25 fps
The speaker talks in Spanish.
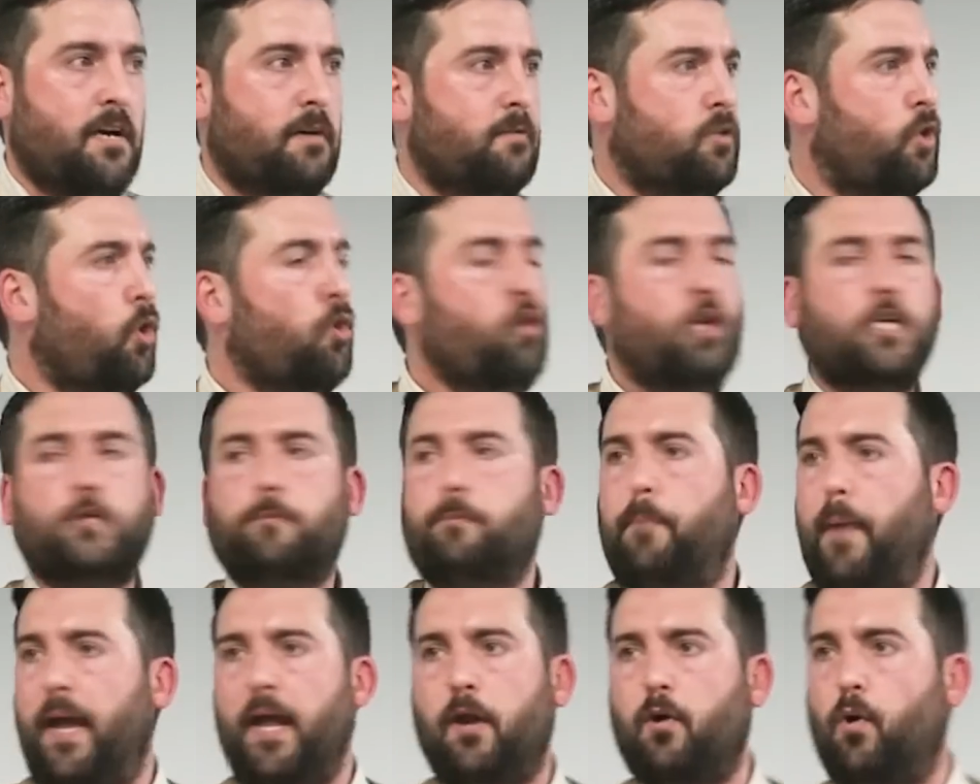Yo no
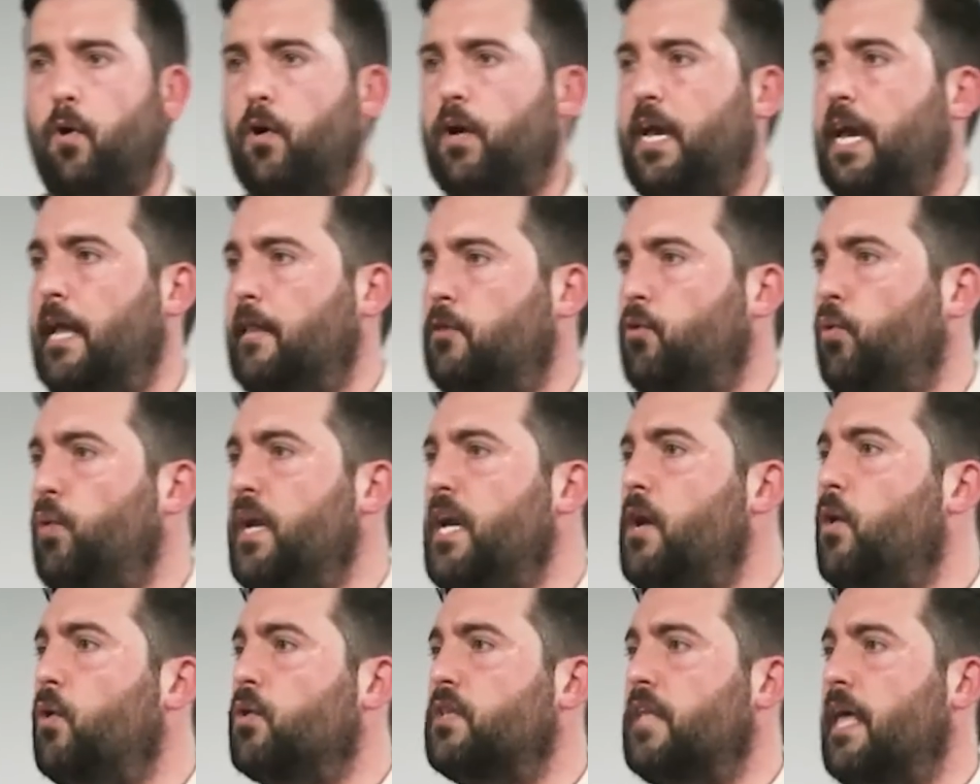espero que tu
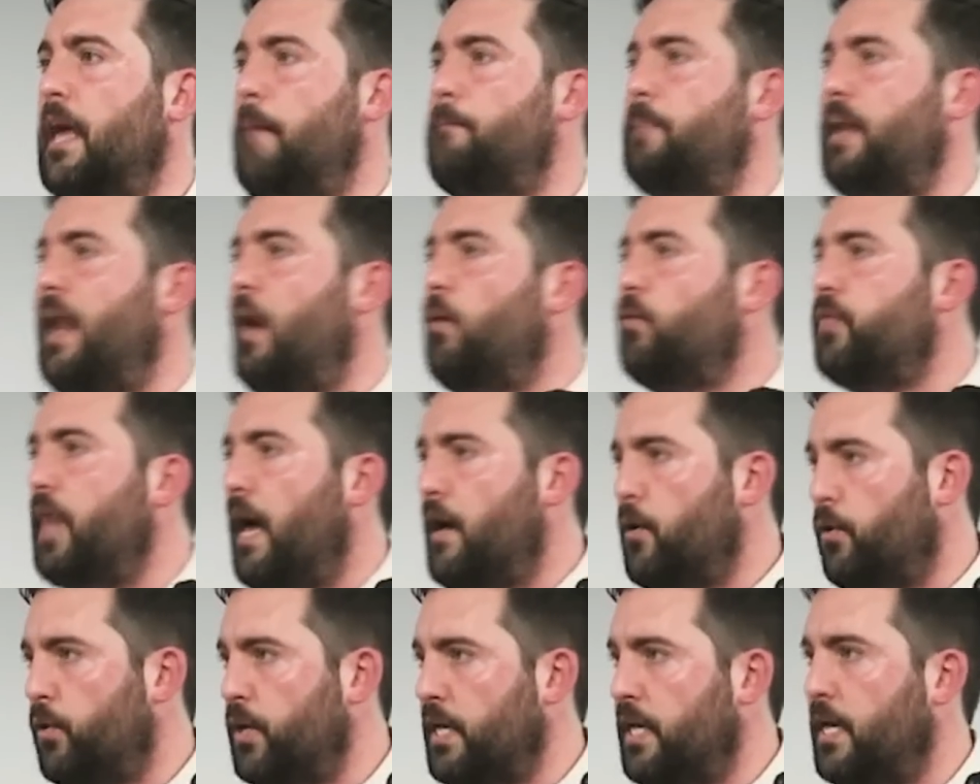hijo te
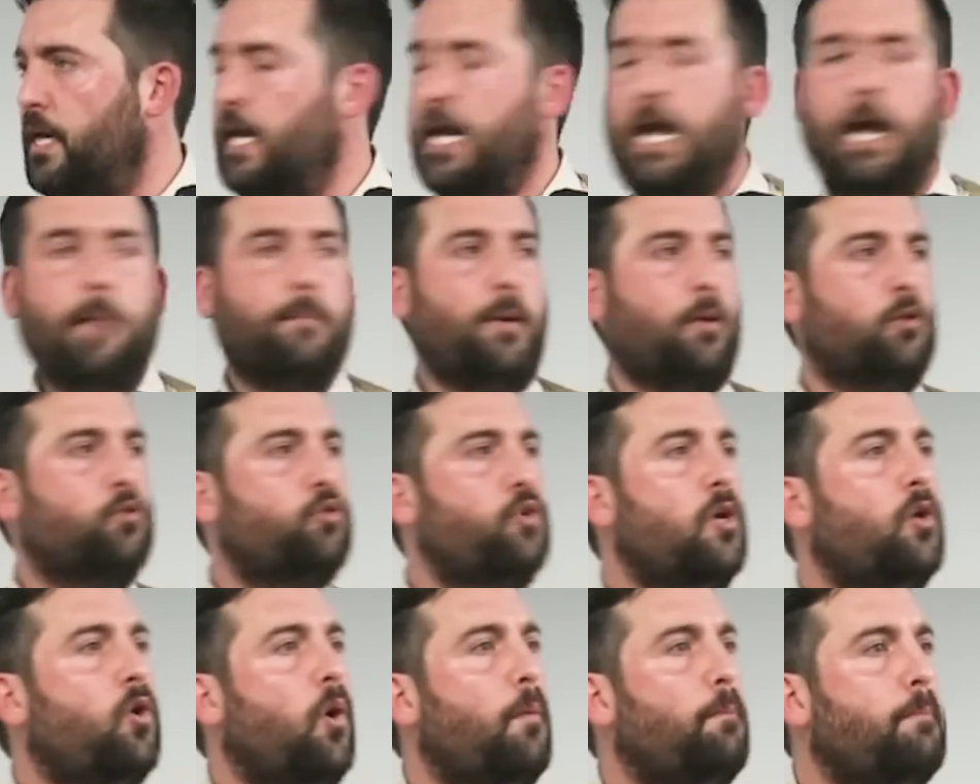aplauda hoy, pero
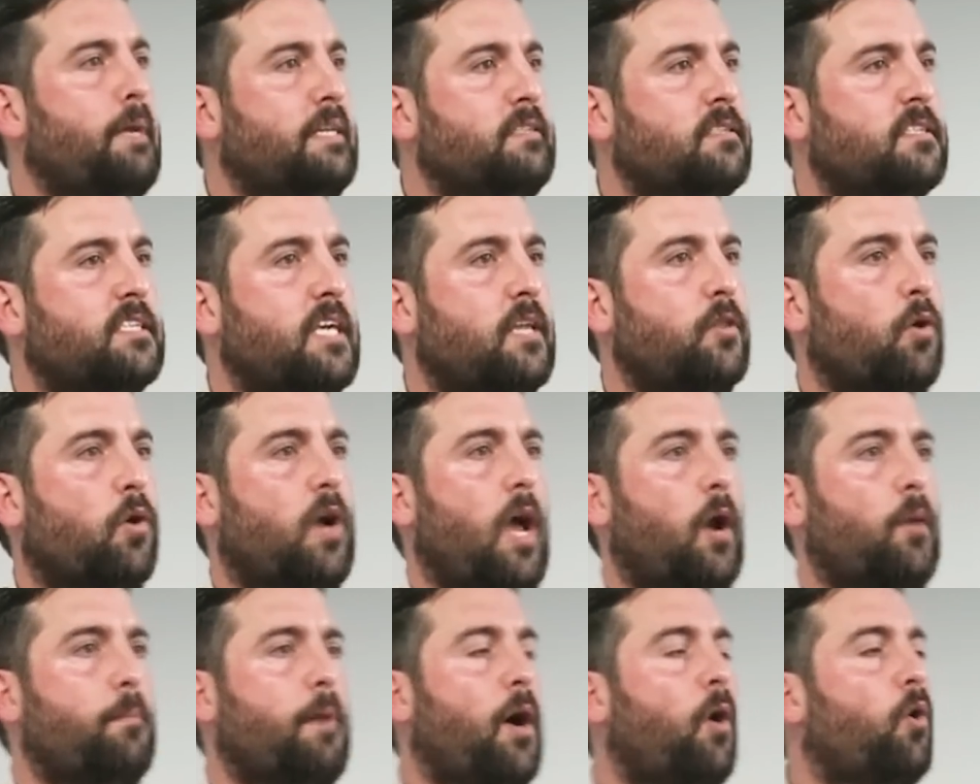estoy convencido
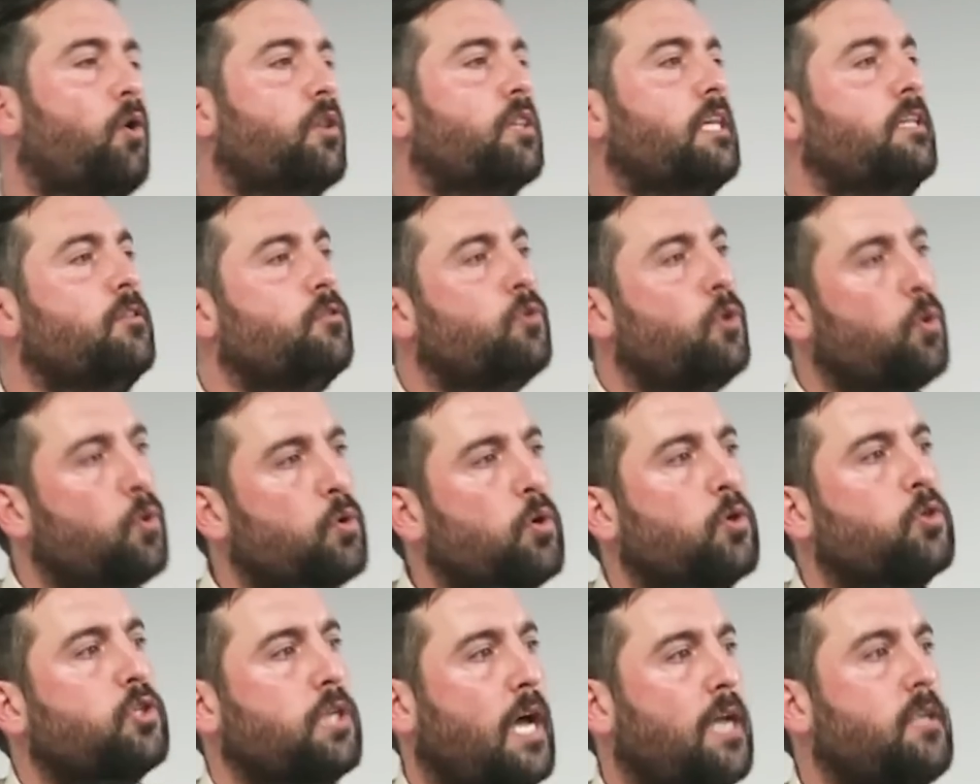que a lo mejor dentro de
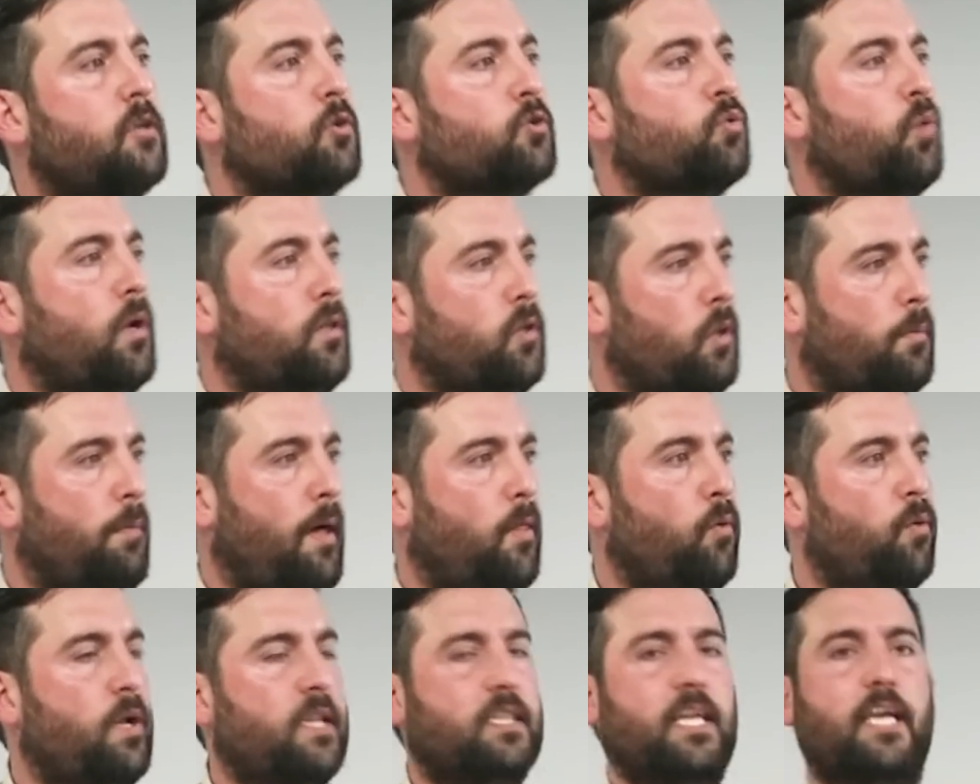unos años cuando
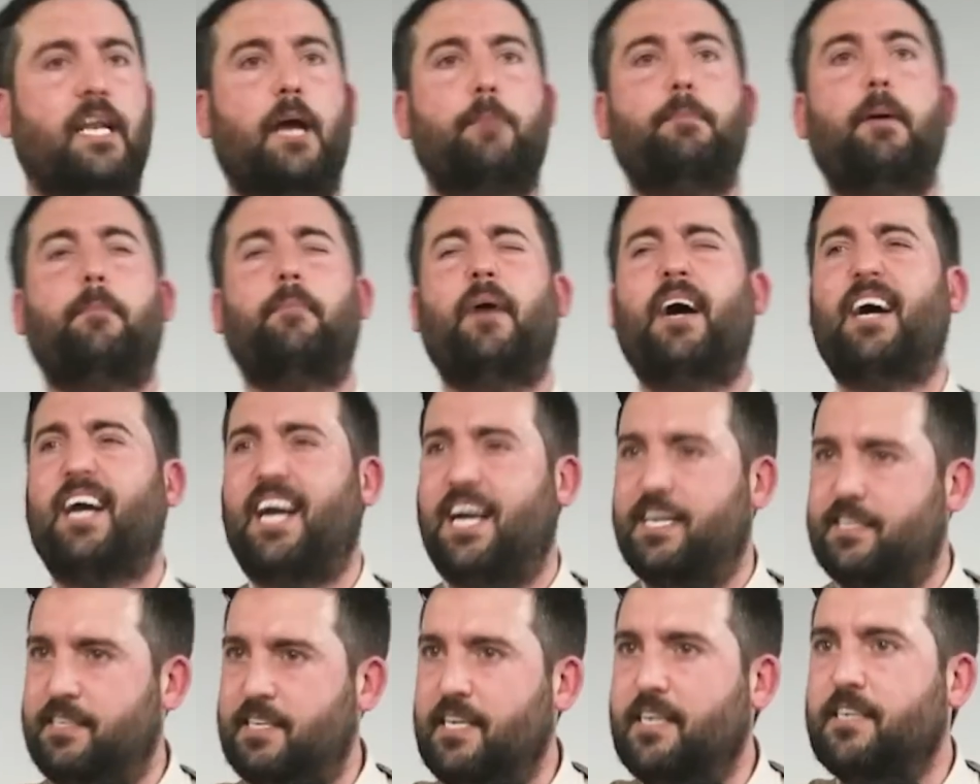madure te dirá, papá,
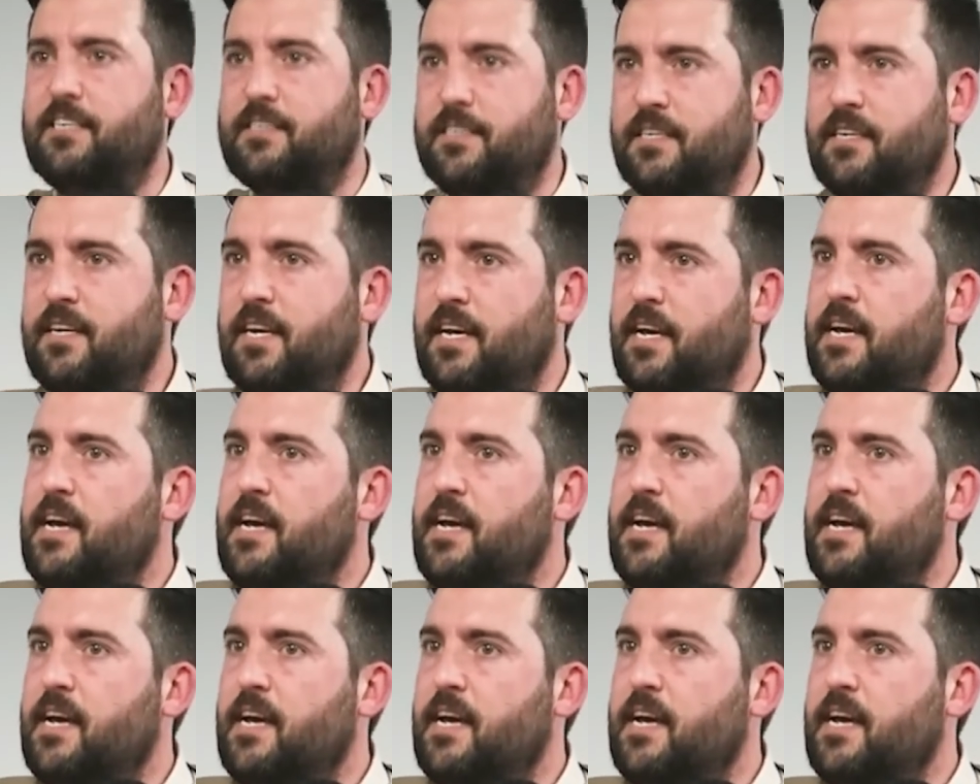gracias.